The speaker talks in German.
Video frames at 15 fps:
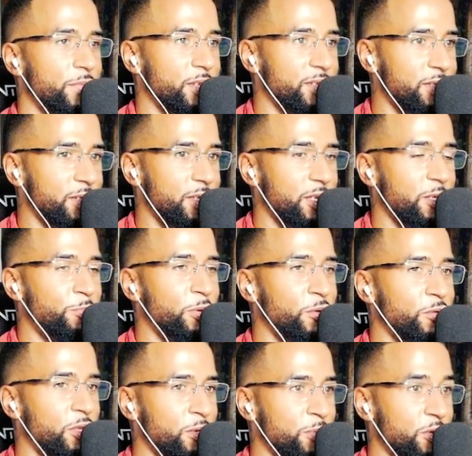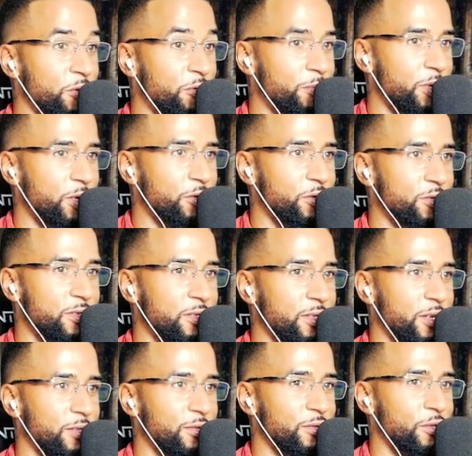dass ich ich bin und ich mich auf mich
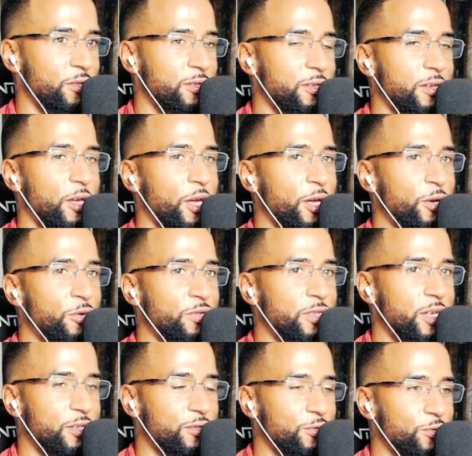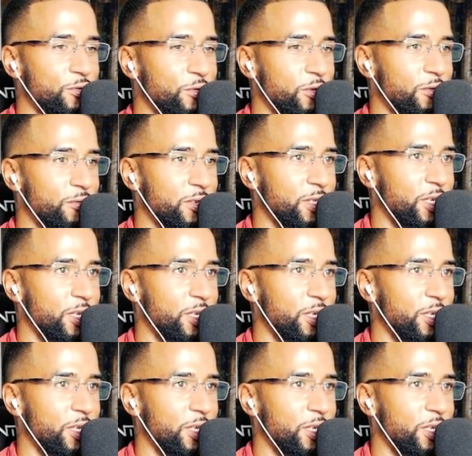konzentrieren sollte und das tun sollte,